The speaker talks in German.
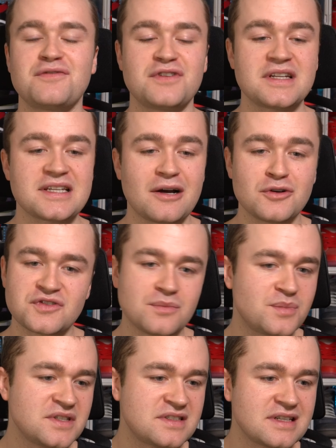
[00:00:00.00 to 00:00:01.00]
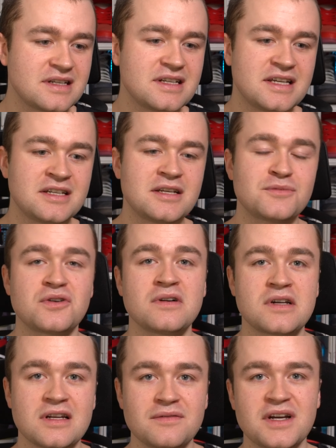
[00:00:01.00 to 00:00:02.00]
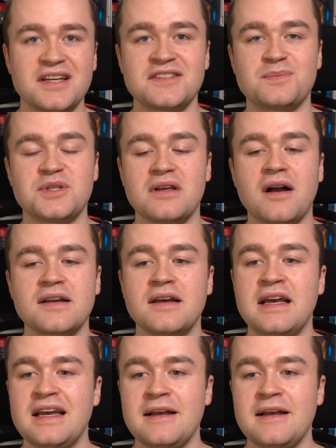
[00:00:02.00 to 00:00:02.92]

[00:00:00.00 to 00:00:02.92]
finde ich, auch so ein bisschen in dem Sean Cliver Espidank.